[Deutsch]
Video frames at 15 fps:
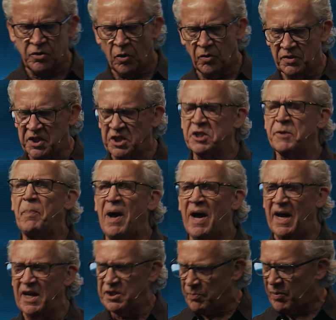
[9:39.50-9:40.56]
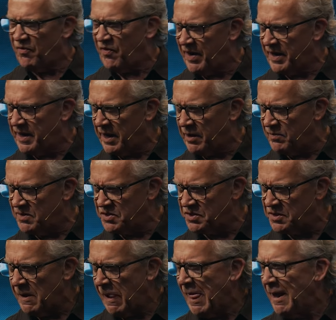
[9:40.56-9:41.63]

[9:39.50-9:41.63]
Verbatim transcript: heißt es, Weissagungen verachtet nicht.